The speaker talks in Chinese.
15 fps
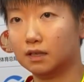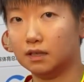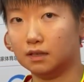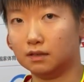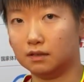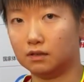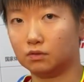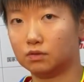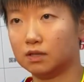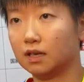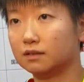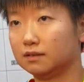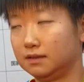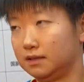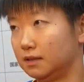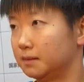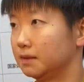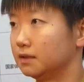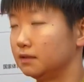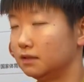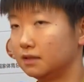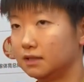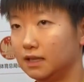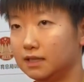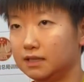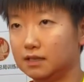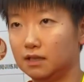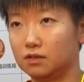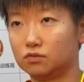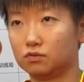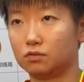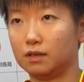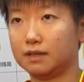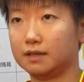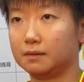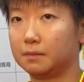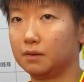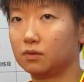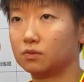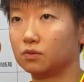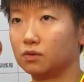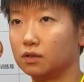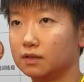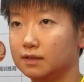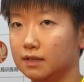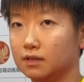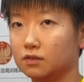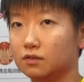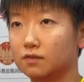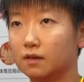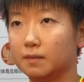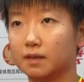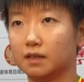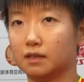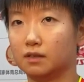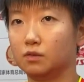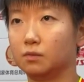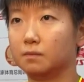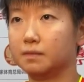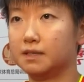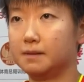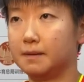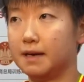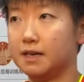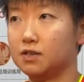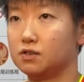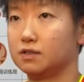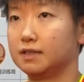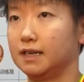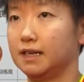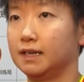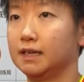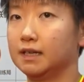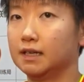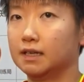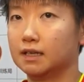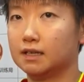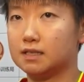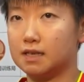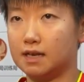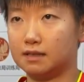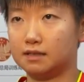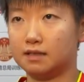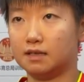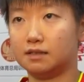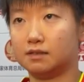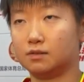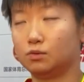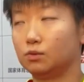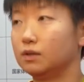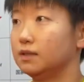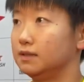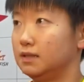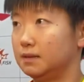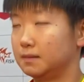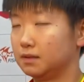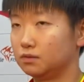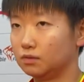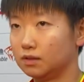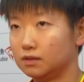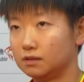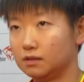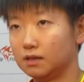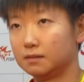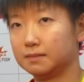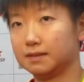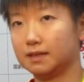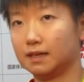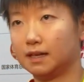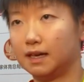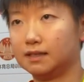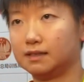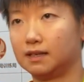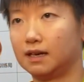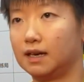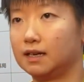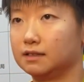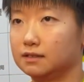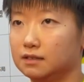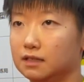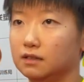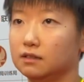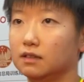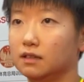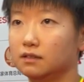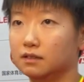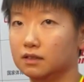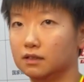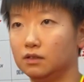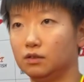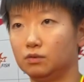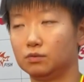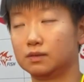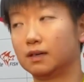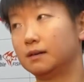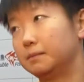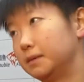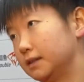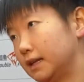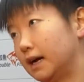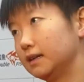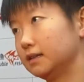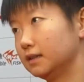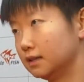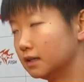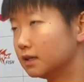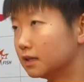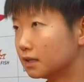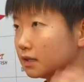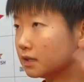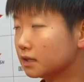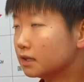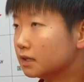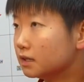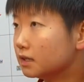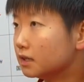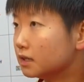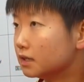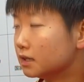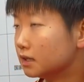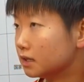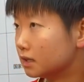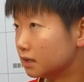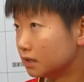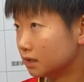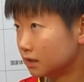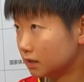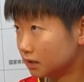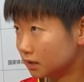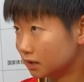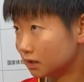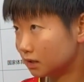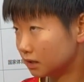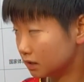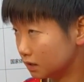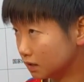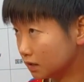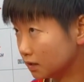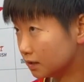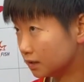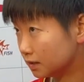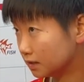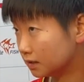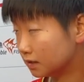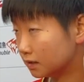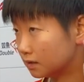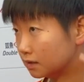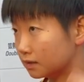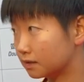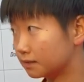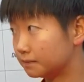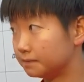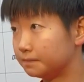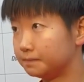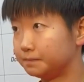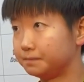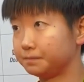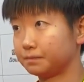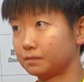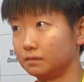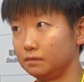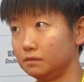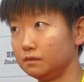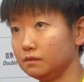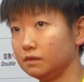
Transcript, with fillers: 嗯流畅一些吧。可能在击剑术环节，包括节奏方面，可能我们这边一直在。占先机多一些吧，所以整场比赛看起来还是相当的流畅吧，打的。嗯，现在已经是三战三胜，名列小组第一，怎么展望后面的比赛？